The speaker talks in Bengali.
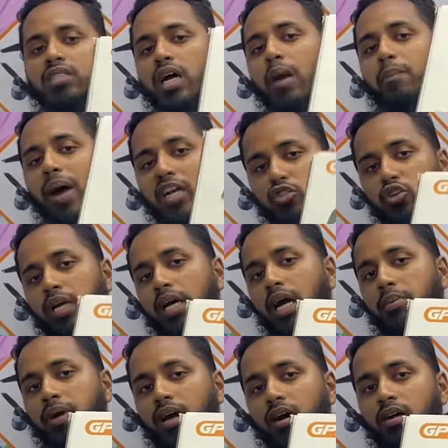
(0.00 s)
হাজার পাঁচশো
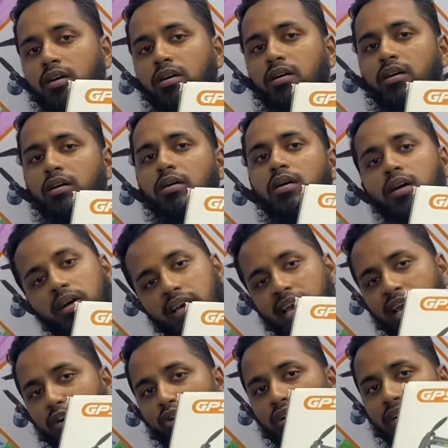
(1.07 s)
টাকায় ভাইয়া
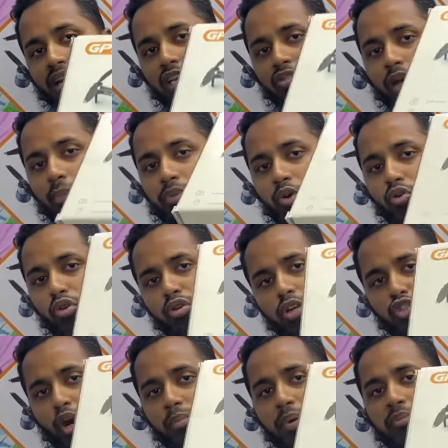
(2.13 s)
এই ড্রোনটা কিন্তু আপনি অন্য অন্য
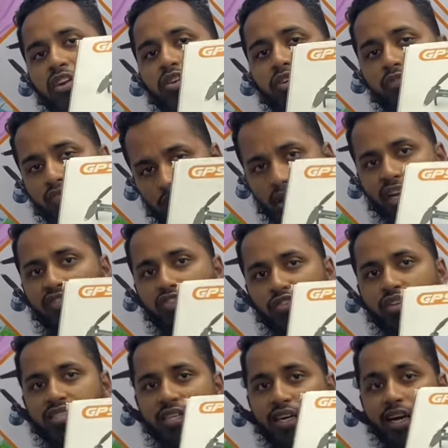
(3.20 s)
শপে রিভিউ
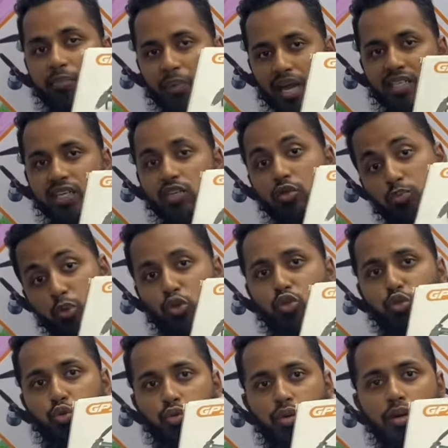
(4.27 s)
নিচ্ছেন এটার প্রাইসটা কিন্তু
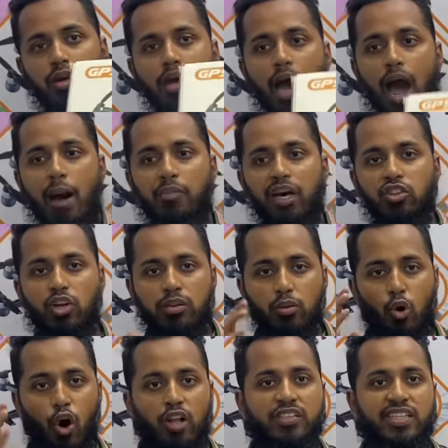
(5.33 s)
প্রচুর আচ্ছা। আমরা কিন্তু একদম
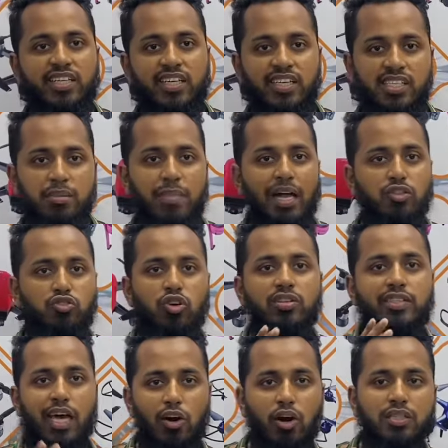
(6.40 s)
হোলসেল দিচ্ছি মাত্র
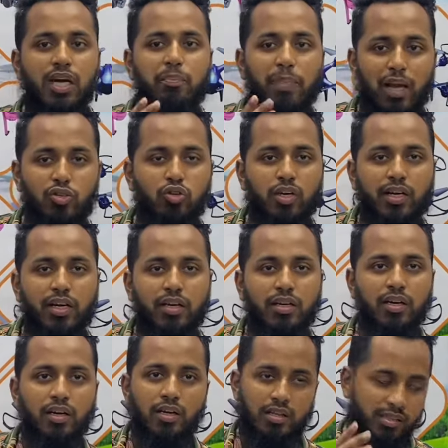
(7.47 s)
তেরো হাজার পাঁচশো টাকায়
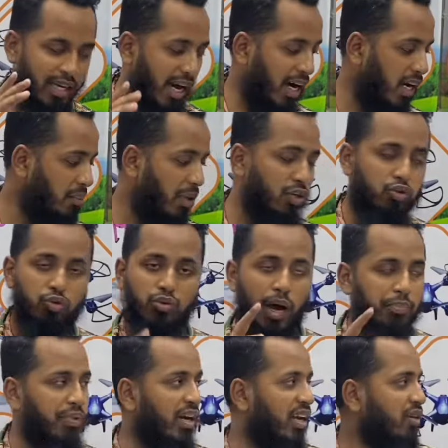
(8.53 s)
আচ্ছা। যারা নেবেন শুধু
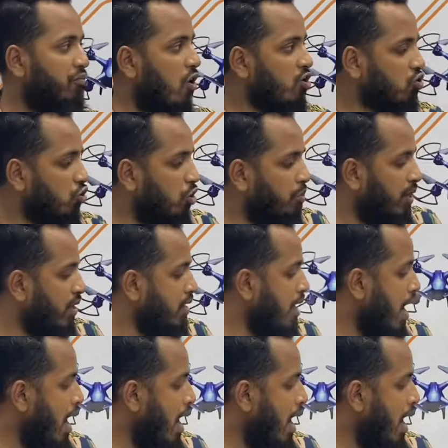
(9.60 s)
আপনারা ইনবক্স করবেন